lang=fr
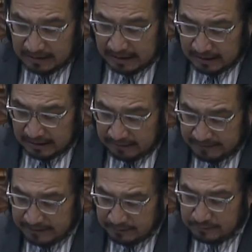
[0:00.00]
d'être
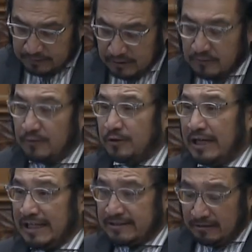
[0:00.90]
soumis à la
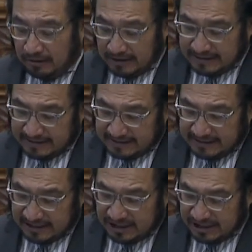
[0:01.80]
pauvreté sur nos
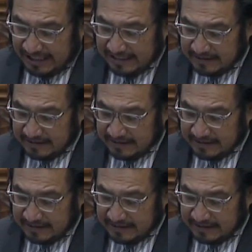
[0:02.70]
terres.